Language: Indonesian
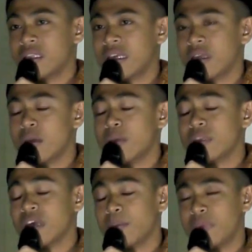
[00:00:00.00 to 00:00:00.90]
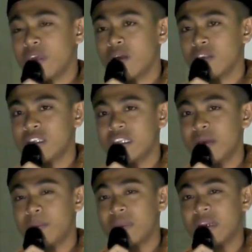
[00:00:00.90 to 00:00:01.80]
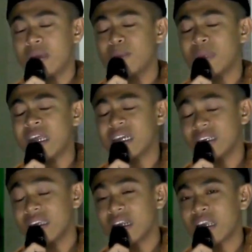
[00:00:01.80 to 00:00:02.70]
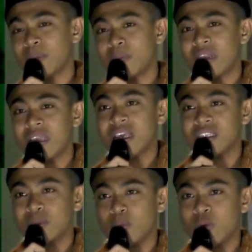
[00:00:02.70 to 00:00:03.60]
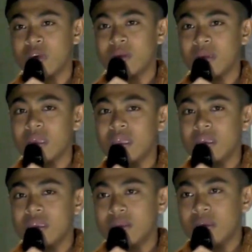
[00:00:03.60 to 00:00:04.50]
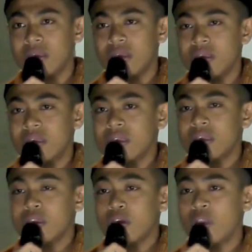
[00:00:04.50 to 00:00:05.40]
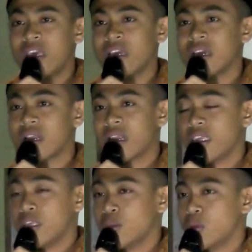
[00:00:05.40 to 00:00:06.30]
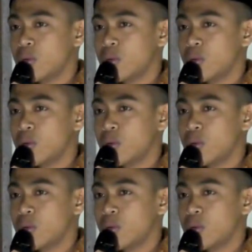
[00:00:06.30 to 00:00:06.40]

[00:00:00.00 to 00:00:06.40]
tidak tapi Allah tidak menakdirkan mereka semua. Oleh karena itu,